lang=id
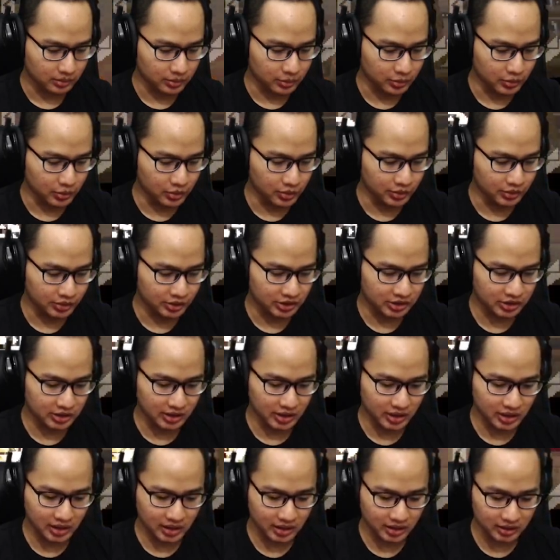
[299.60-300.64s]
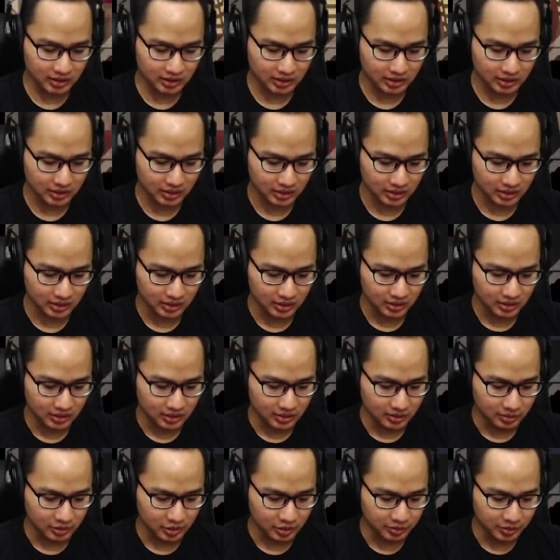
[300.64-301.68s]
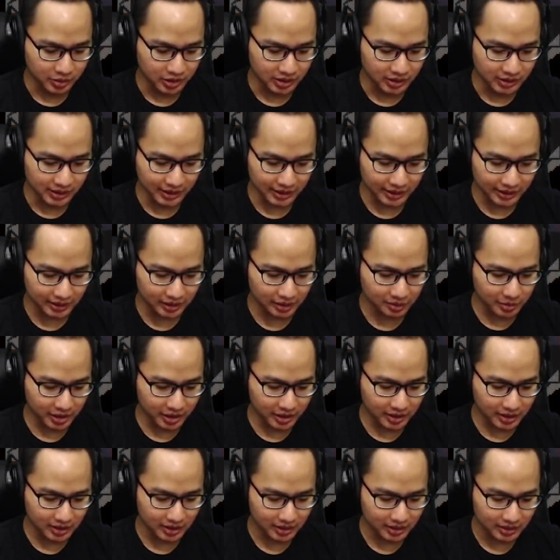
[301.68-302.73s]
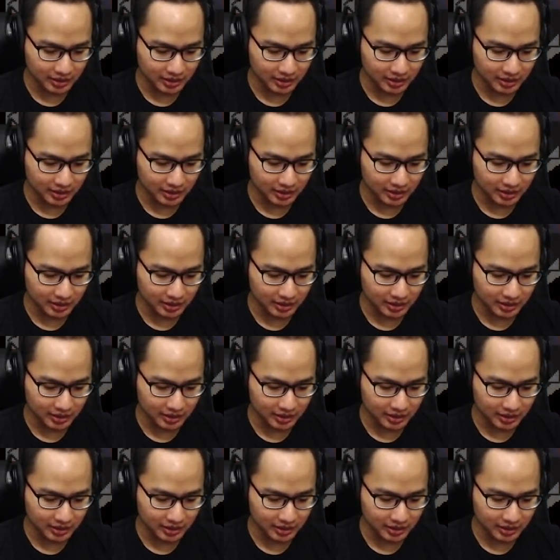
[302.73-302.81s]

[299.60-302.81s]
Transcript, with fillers: Buset. Bener ini mah ya.